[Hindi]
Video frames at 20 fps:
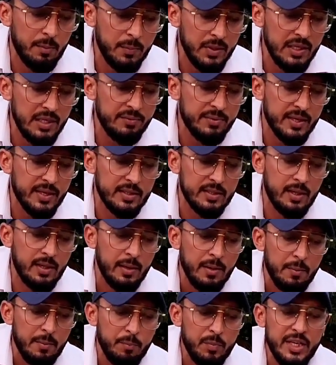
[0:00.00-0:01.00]
बिलीव सचिव के अंदर
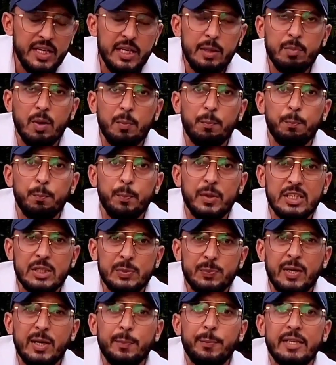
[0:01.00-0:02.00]
मिनिमम
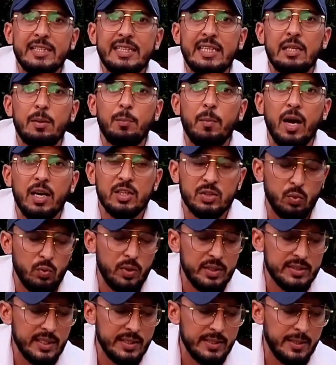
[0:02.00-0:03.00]
55 परसेंट मार्क्स
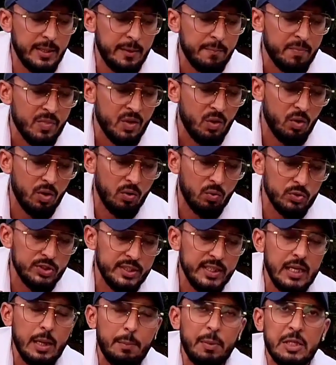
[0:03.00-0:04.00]
होने चाहिए और
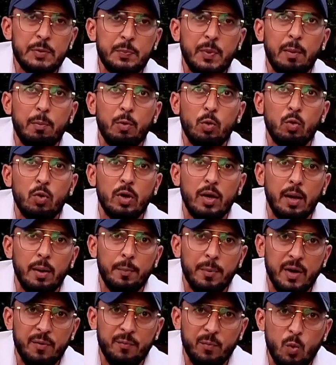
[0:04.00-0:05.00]
उसी के बेस पे आप लोग
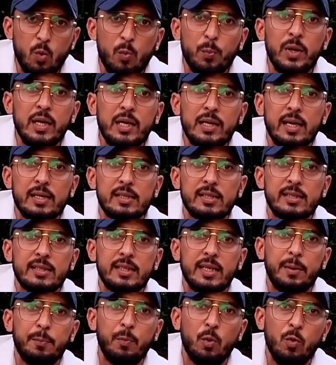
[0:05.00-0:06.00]
अपना फॉर्म फिल कर
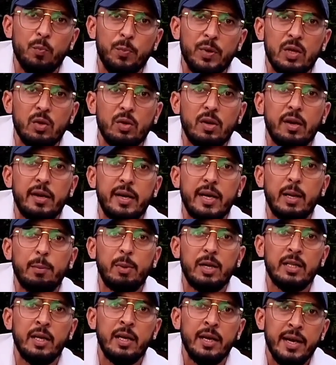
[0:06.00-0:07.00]
सकते हैं फॉर्म फिल करने के
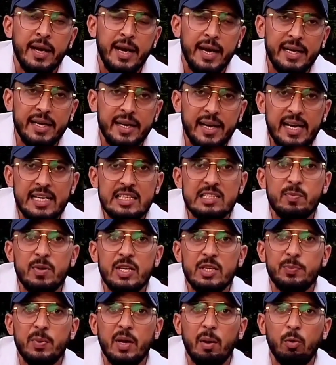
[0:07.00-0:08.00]
बाद एंट्रेंस
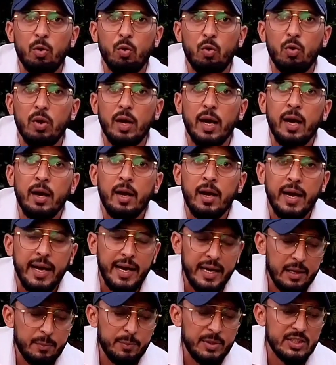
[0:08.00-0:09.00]
बेस पे आप लोगों
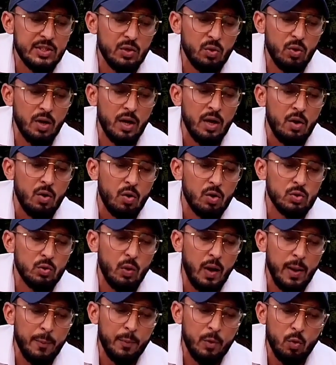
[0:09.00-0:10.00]
का एडमिशन होगा और जो
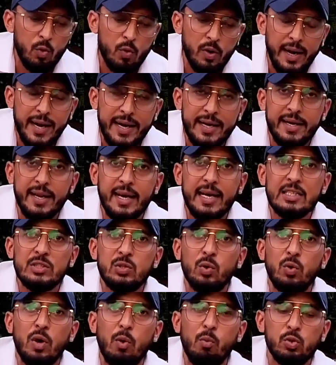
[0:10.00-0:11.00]
आप लोगों का
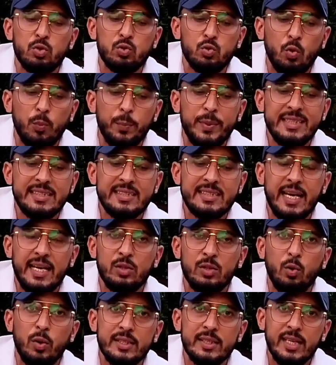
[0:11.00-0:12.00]
एंट्रेंस होगा वो चौबीस
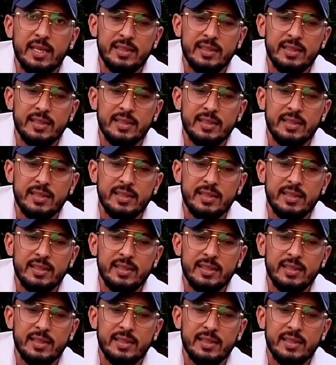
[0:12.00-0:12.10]
छः दो